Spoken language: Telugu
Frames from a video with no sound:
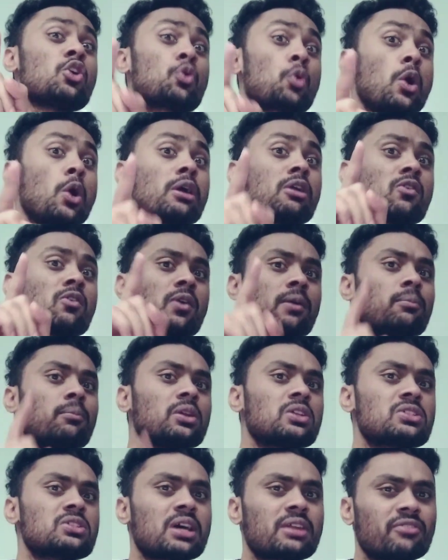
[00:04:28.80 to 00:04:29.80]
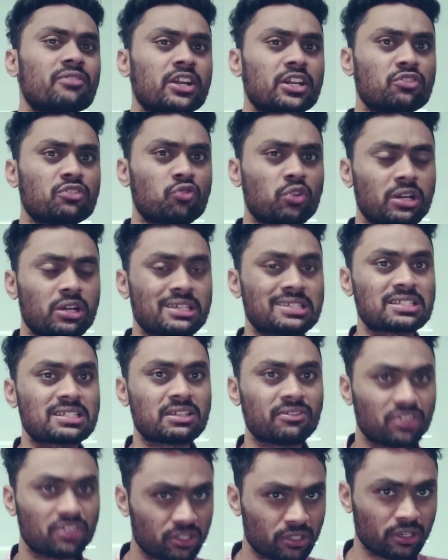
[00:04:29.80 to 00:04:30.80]
రాయల్ రంబల్ జనవరి ట్వంటీ
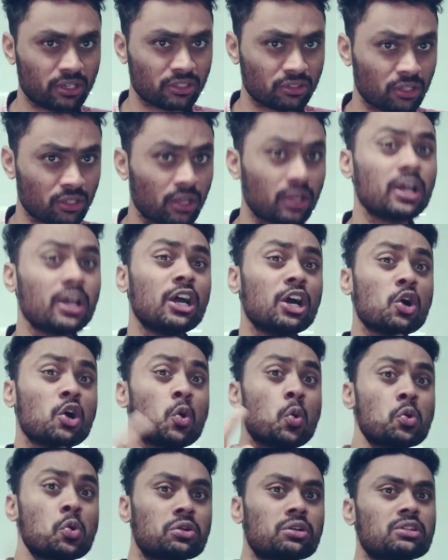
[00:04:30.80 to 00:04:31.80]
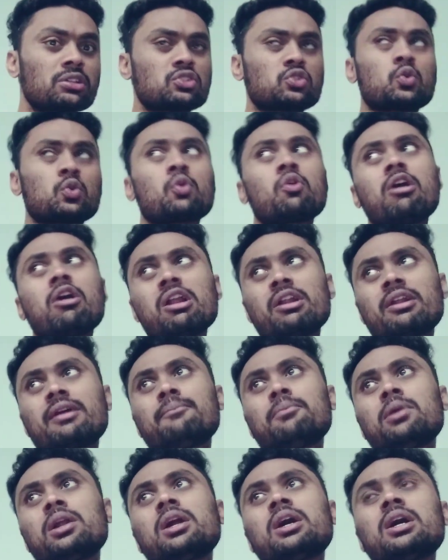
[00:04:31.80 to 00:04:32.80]
సెవెంత్న అయితే ఉంటుంది సో రాయల్
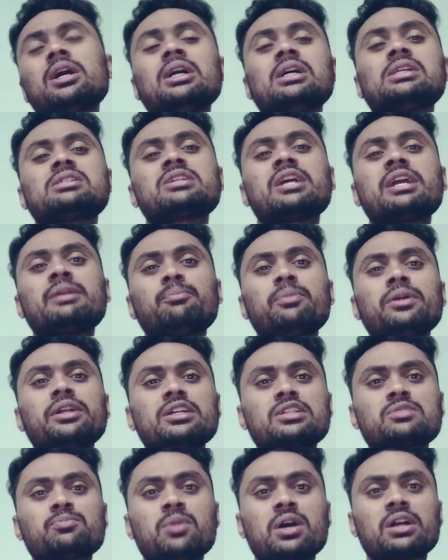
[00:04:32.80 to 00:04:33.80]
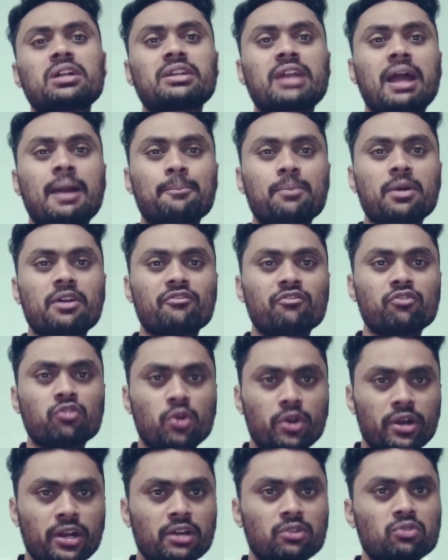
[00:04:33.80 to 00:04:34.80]
రంబల్ సెయింట్ పీటర్స్బర్గ్ ఆఫ్
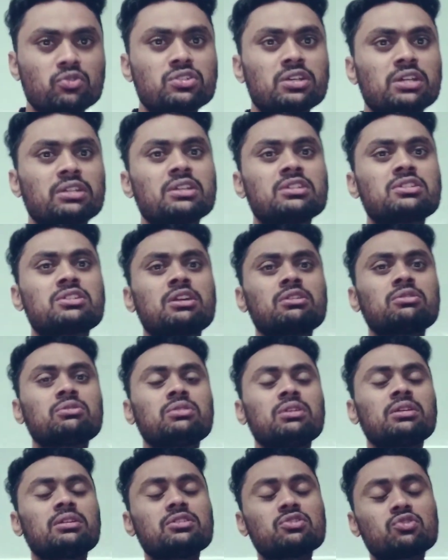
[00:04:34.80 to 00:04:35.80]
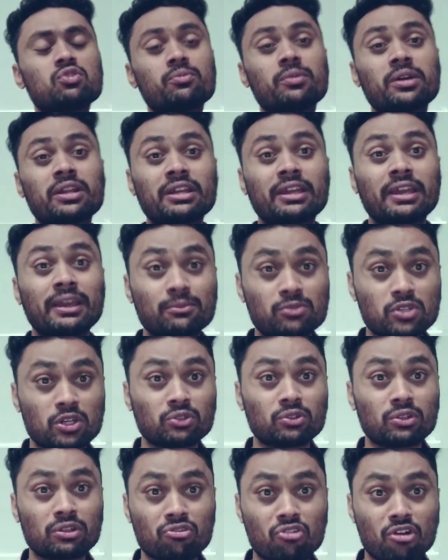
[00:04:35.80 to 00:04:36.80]
ఫ్లోరిడా నుంచి అయితే జరుగుతుంది సో మరి ఏం
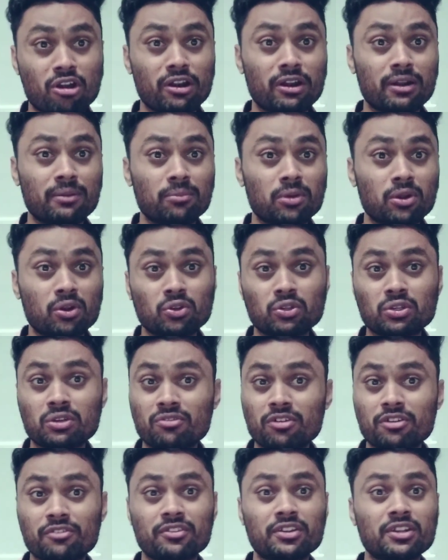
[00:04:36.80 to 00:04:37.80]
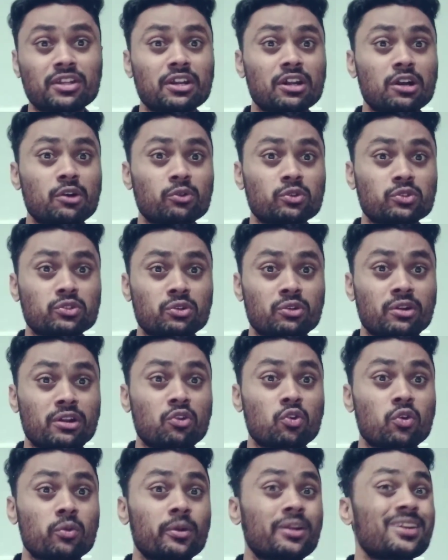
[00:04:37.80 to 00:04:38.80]
జరుగుతుంది రాయల్ రంబల్లో ఎవరు విన్నర్గా వస్తారు
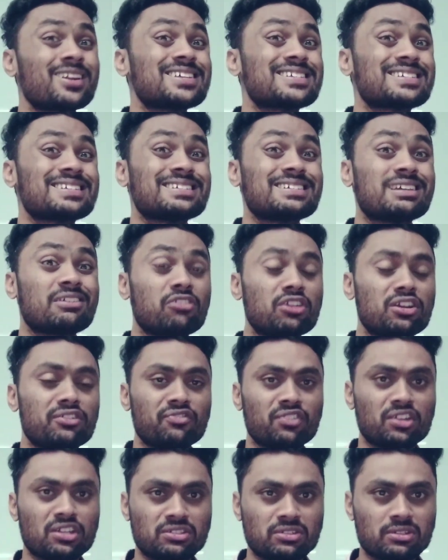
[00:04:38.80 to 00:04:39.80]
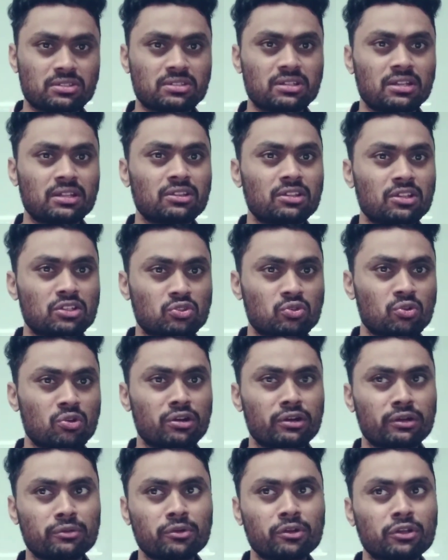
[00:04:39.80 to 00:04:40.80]
అండ్ రోమన్ రేన్స్ ఎవరిని ఫేస్ చేస్తారని
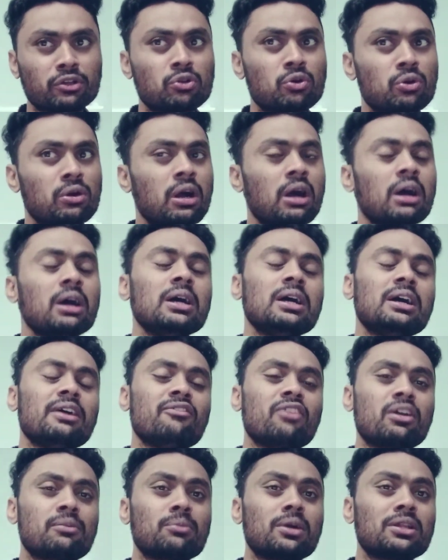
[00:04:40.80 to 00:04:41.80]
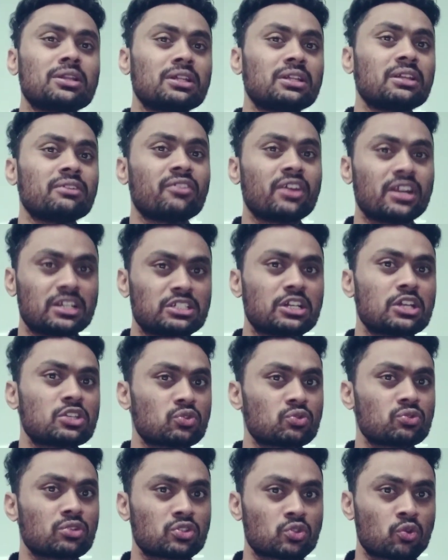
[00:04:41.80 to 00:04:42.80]
తెలుసుకోవాలంటే మనం ఇంకొక వన్ మంత్ అయితే వెయిట్
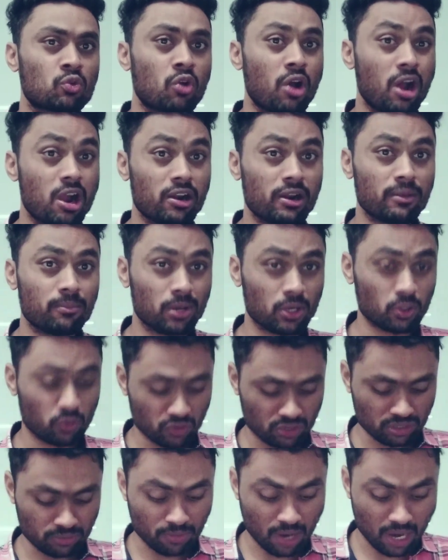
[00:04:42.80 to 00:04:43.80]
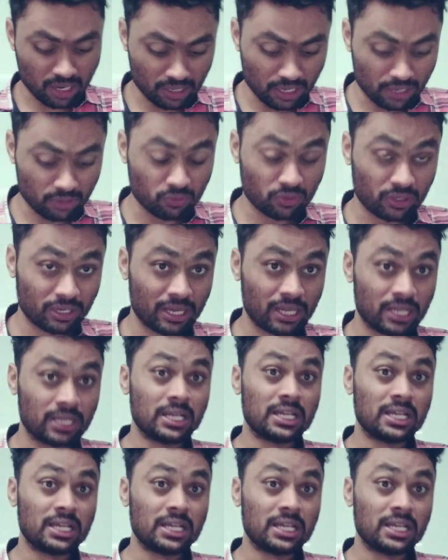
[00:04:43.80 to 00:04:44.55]
చేయాల్సి ఉంటుంది సో రాయల్ రంబల్ గురించి మాట్లాడుకుంటే